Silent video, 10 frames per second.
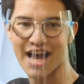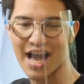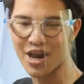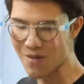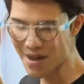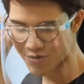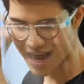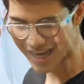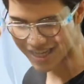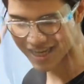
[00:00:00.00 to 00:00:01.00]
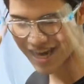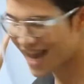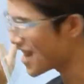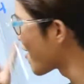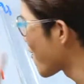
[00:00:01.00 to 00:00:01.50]
อนุภาคมูลฐานคืออะไร
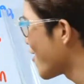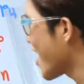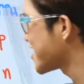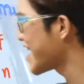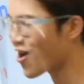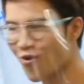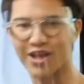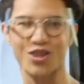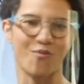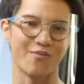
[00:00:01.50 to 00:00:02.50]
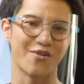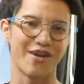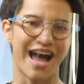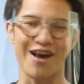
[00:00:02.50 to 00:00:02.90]
แล้วก็ลักษณะของอะตอมคร่า